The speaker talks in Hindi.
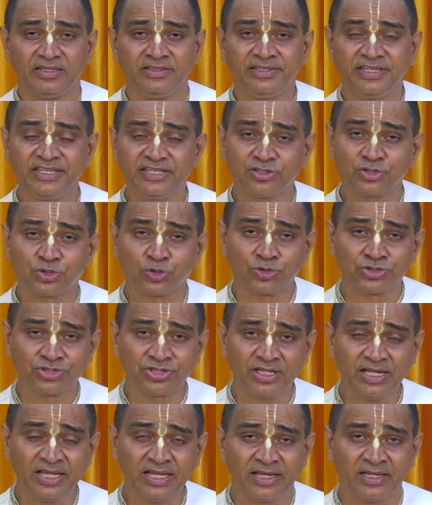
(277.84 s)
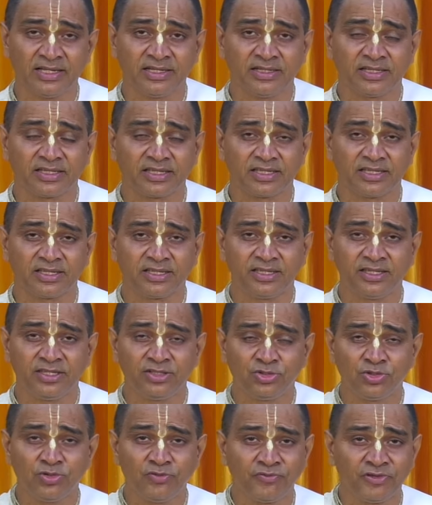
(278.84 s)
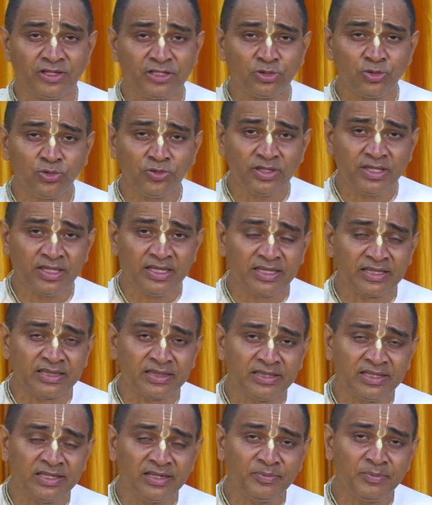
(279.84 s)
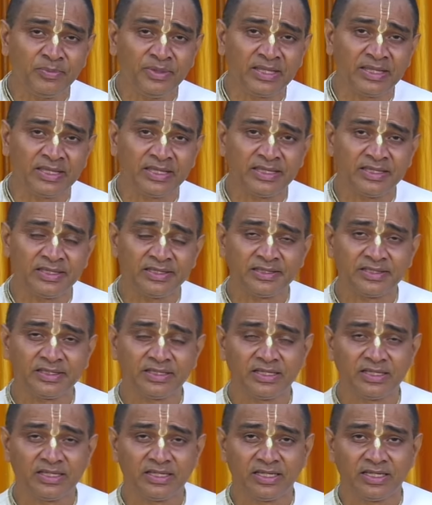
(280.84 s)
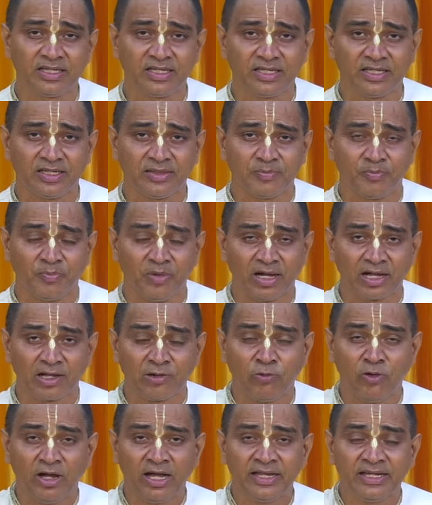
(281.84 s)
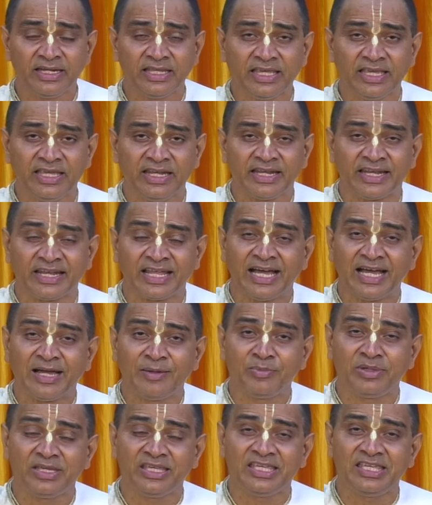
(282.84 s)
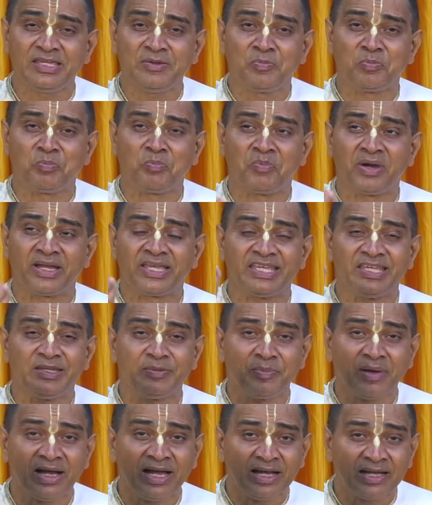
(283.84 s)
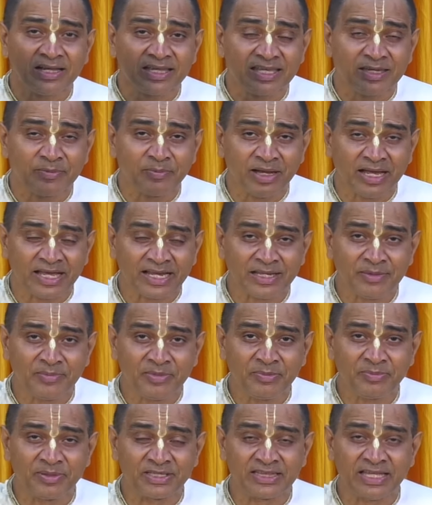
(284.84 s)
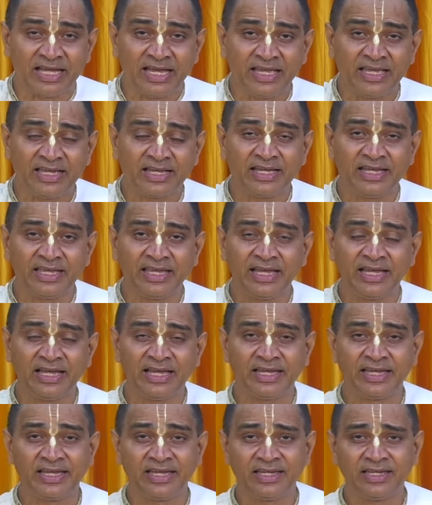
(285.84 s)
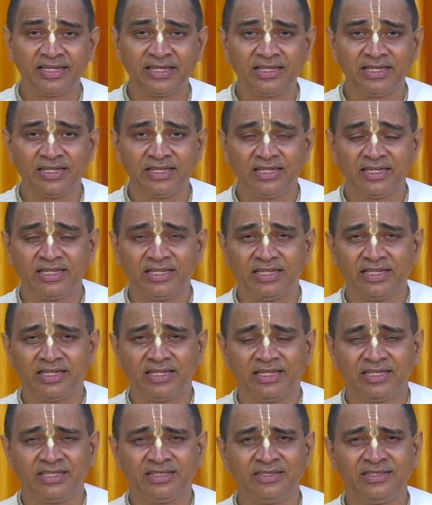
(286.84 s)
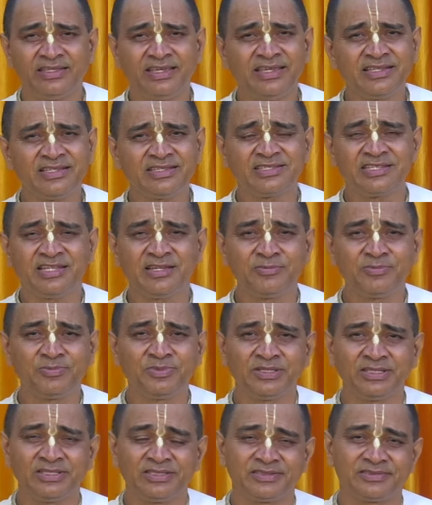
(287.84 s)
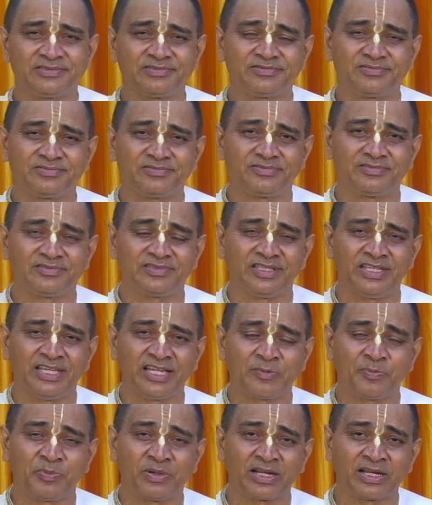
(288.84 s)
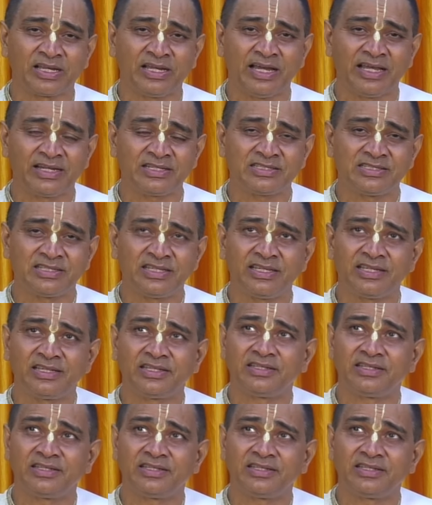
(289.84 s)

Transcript: ये सोचना कि जो वेदों के अंदर में भगवान के नाम की महिमा के बारे में बताया गया है ये सब एक प्रकार से